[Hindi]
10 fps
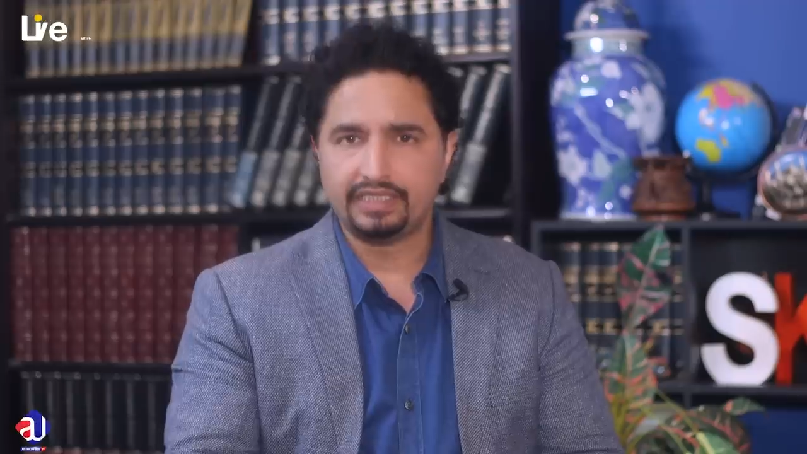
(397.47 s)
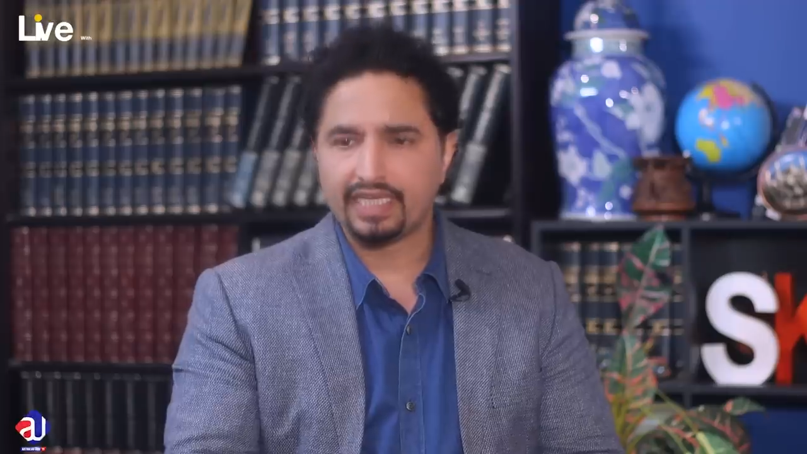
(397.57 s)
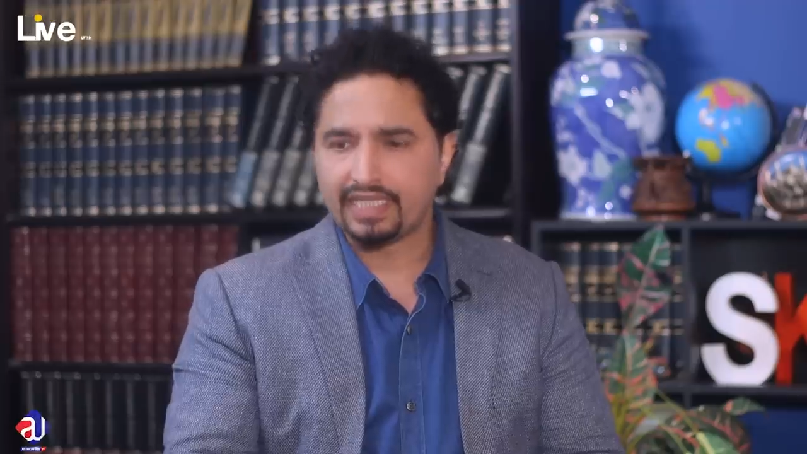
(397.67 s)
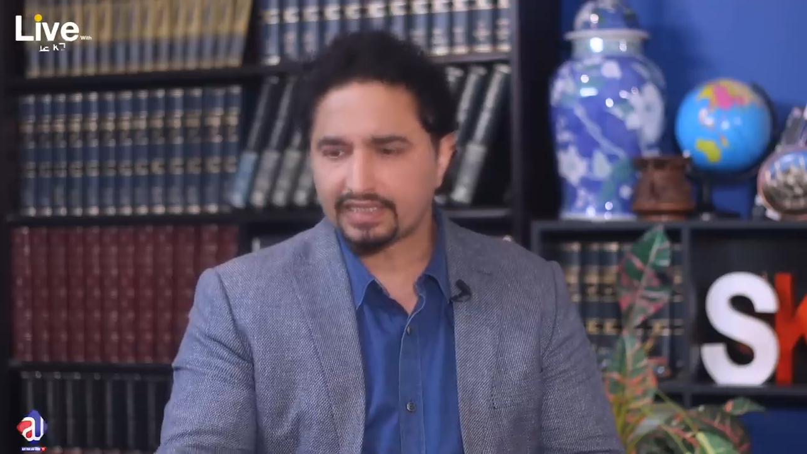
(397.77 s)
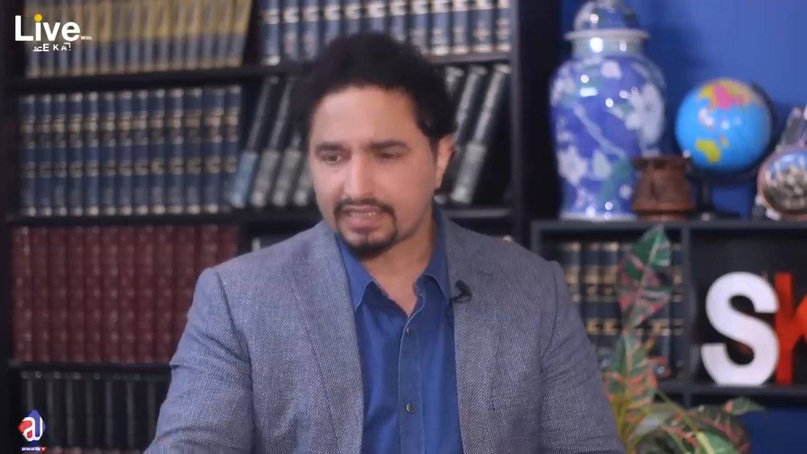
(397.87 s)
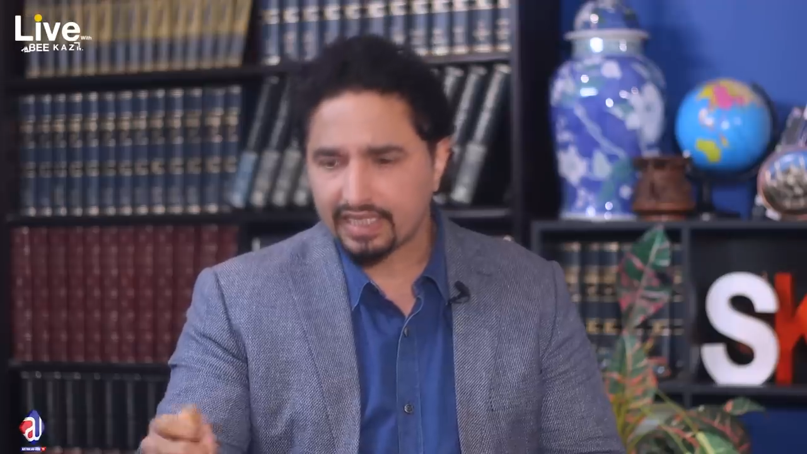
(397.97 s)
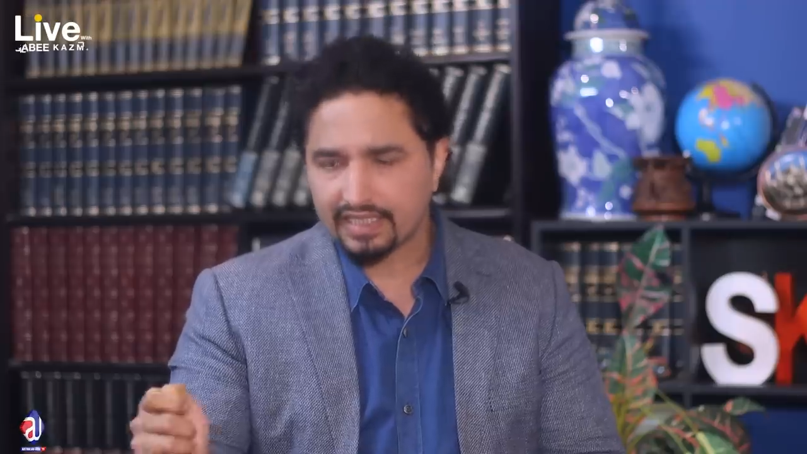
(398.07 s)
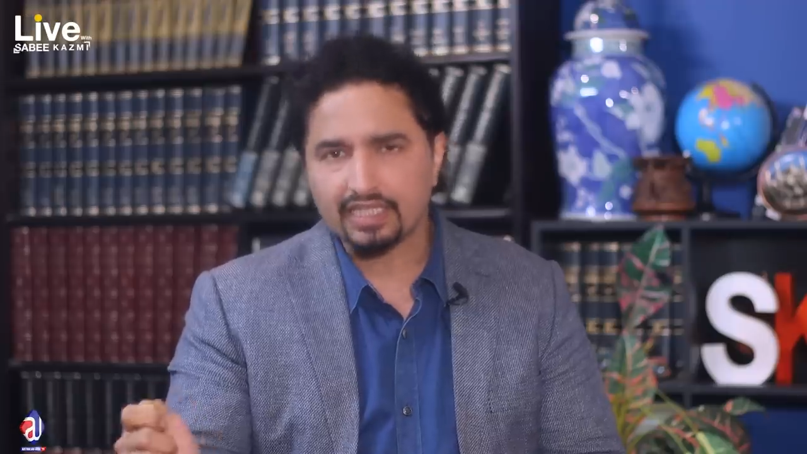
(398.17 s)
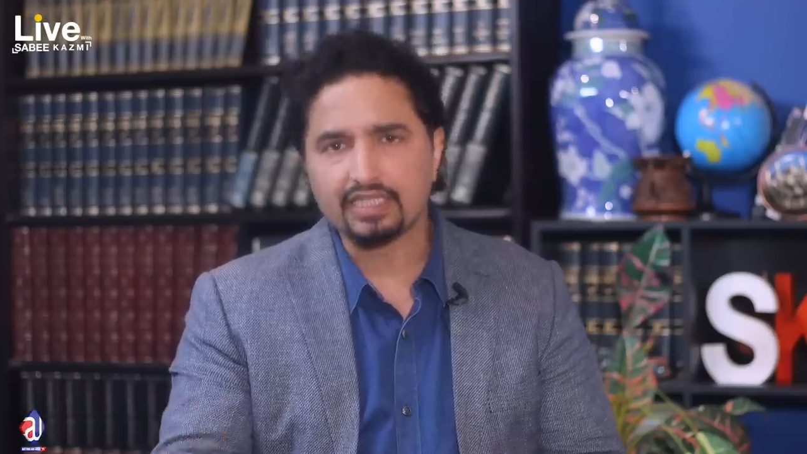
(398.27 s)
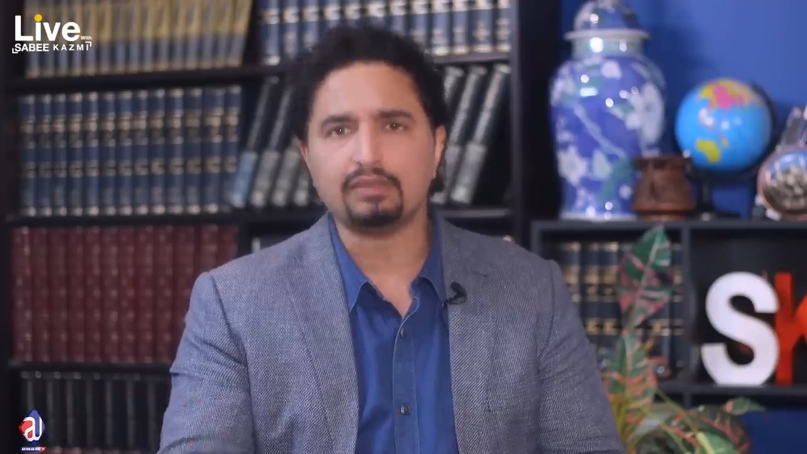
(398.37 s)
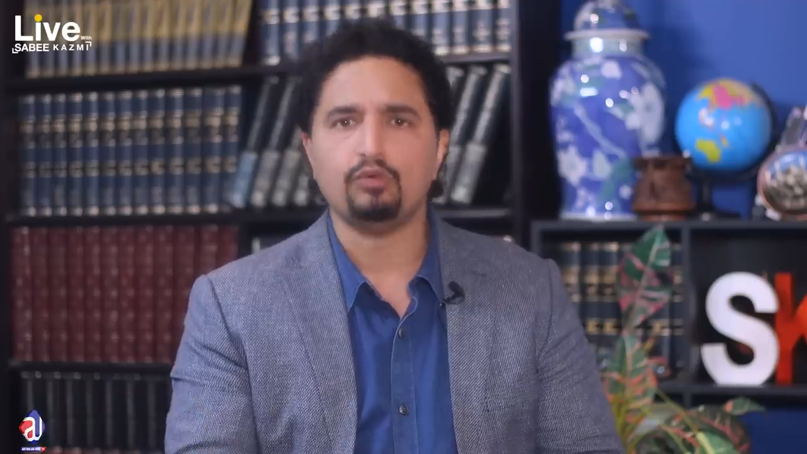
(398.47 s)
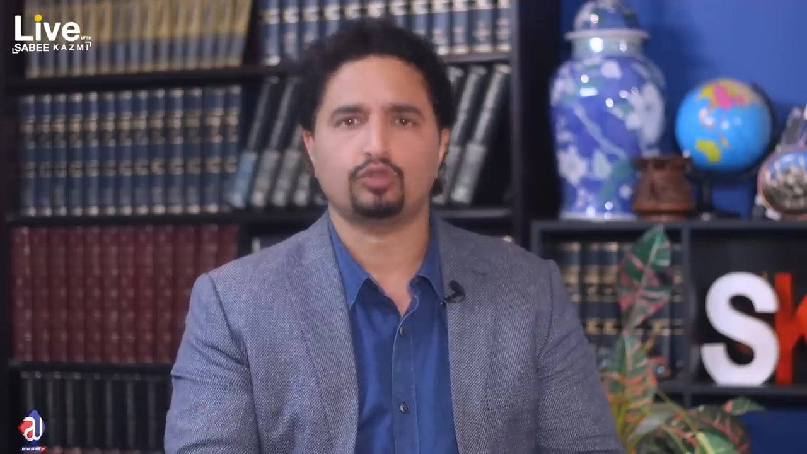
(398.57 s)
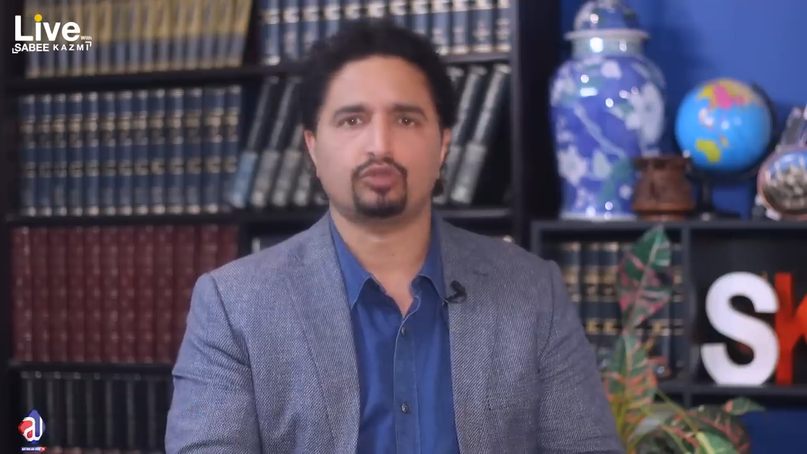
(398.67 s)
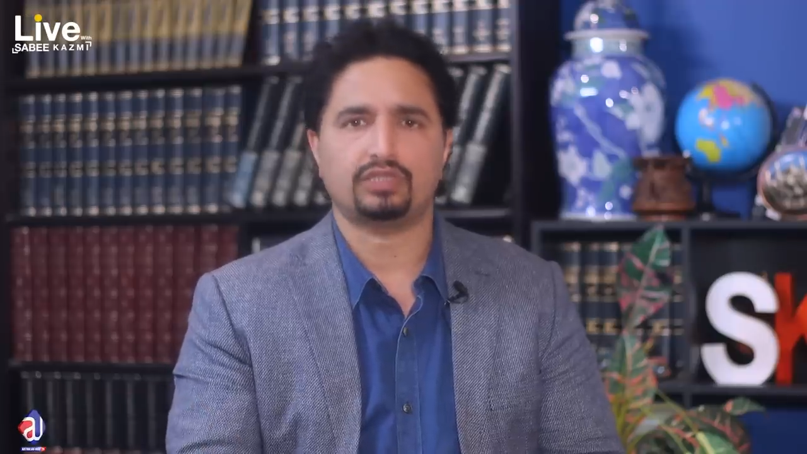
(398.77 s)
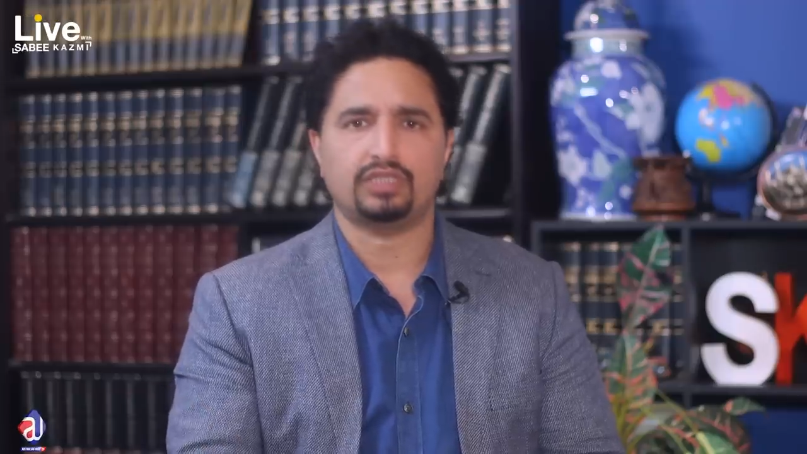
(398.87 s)
ये दहशत गर्दी ख़त्म
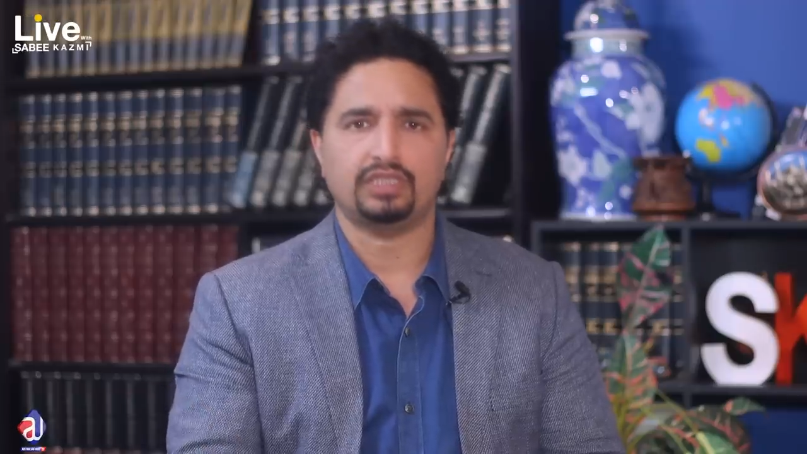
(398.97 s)
हो चुकी